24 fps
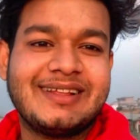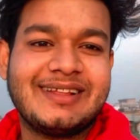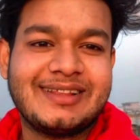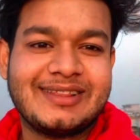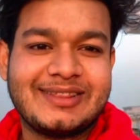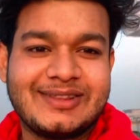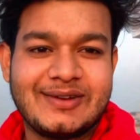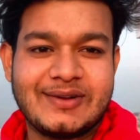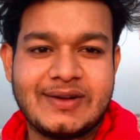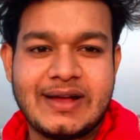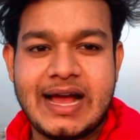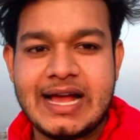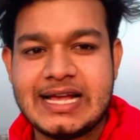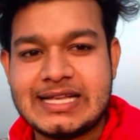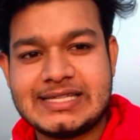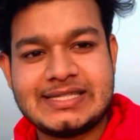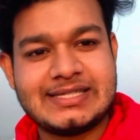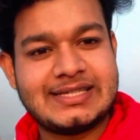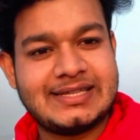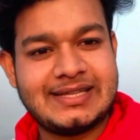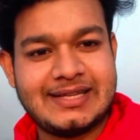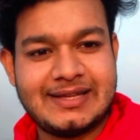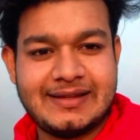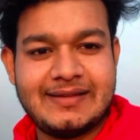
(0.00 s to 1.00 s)
को तो गाइज़
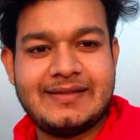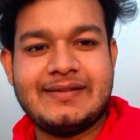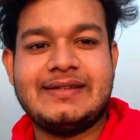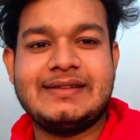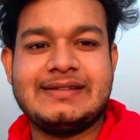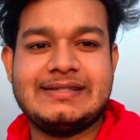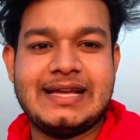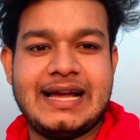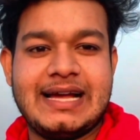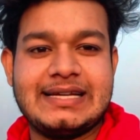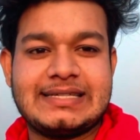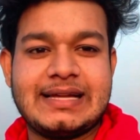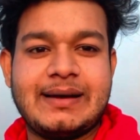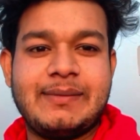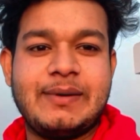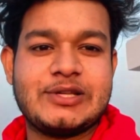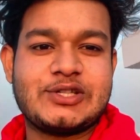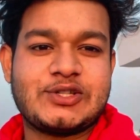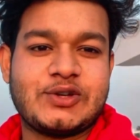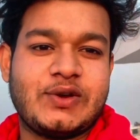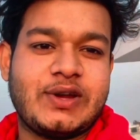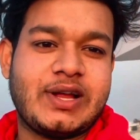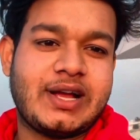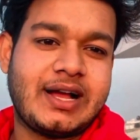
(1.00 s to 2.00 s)
जैसा
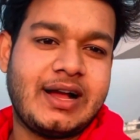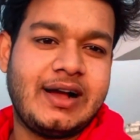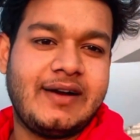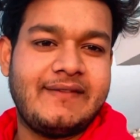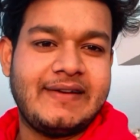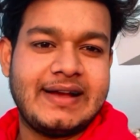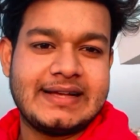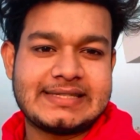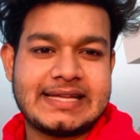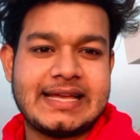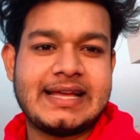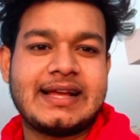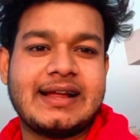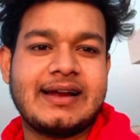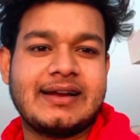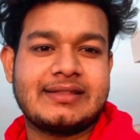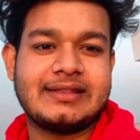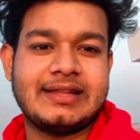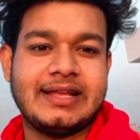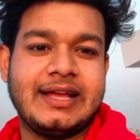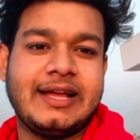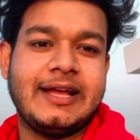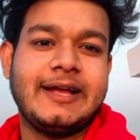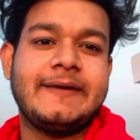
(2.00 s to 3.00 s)
बच्चों ने कहा वैसा ही
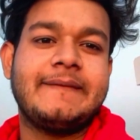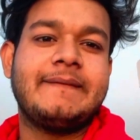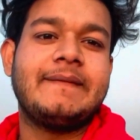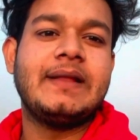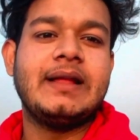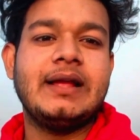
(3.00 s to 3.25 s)
करते हैं